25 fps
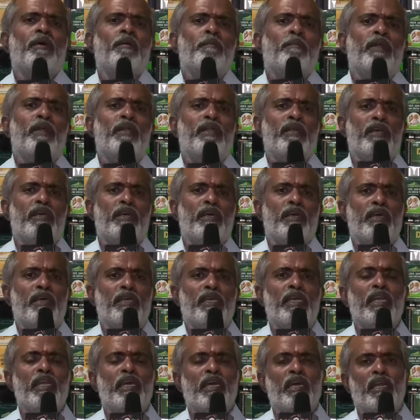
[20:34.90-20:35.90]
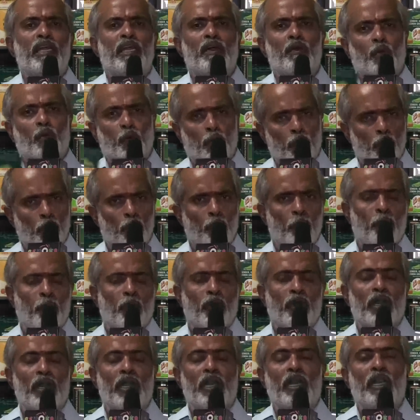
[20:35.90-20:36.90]
பட்டு இருக்கிற உணவுப்
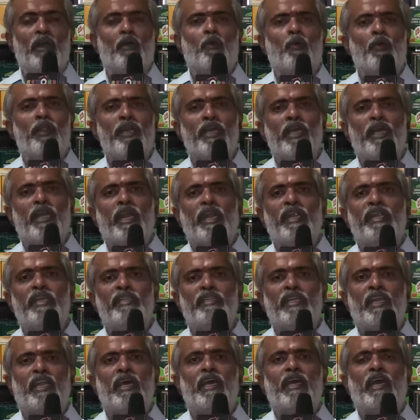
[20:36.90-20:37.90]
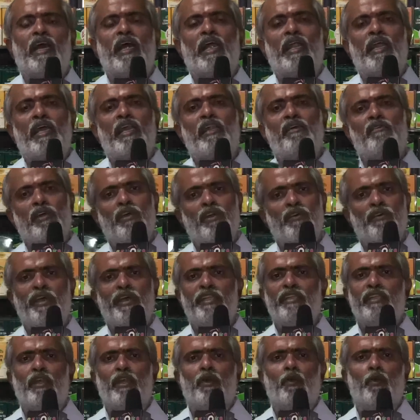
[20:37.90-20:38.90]
பொருள்களில் குடிக்கிற ஐட்டத்தில் காலையில்
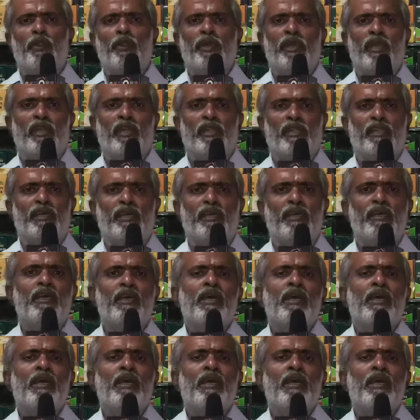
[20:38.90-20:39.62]
வெறுவயத்தில் குடிக்கிறது